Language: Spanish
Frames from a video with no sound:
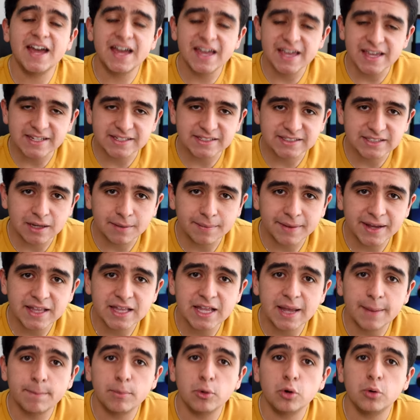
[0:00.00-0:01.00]
esta
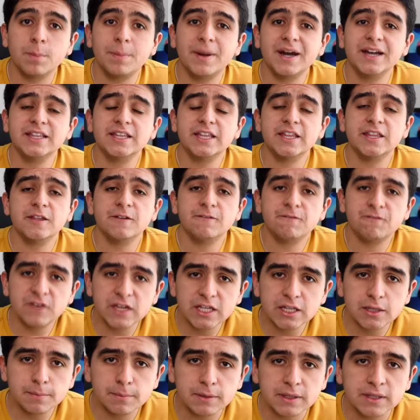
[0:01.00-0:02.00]
banda por parte de
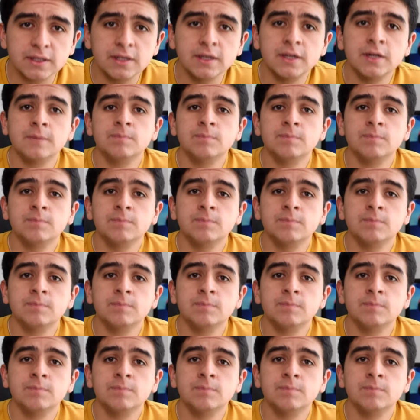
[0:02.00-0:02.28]
Fitbit.